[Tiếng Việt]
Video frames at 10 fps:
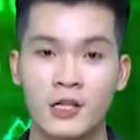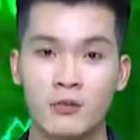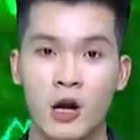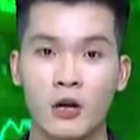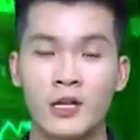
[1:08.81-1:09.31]

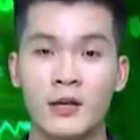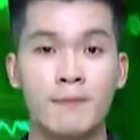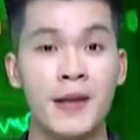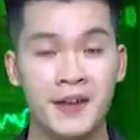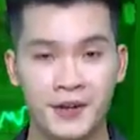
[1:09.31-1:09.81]
Trong đó thì
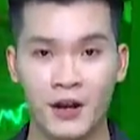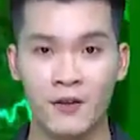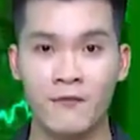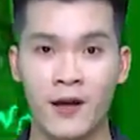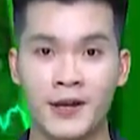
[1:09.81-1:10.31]
PDR
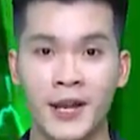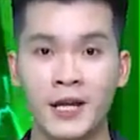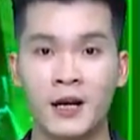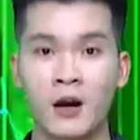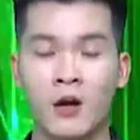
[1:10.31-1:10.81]
và
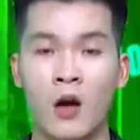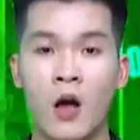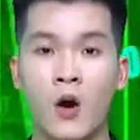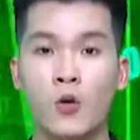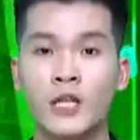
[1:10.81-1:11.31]
DIG
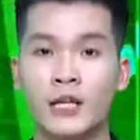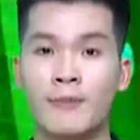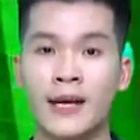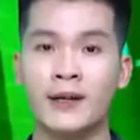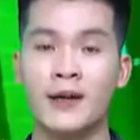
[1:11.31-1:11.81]
hút
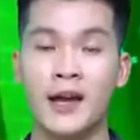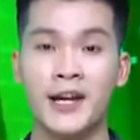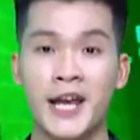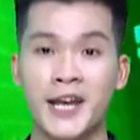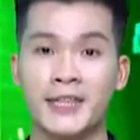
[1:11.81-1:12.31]
tiền mạnh,
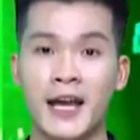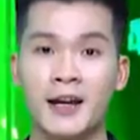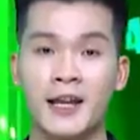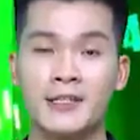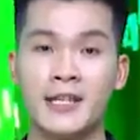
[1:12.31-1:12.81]
đẩy đà
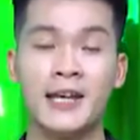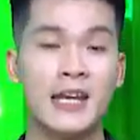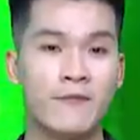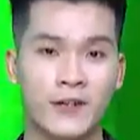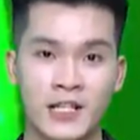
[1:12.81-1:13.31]
tăng lên sát
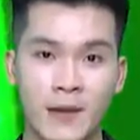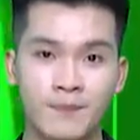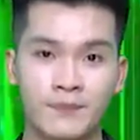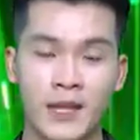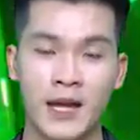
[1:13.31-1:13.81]
5%.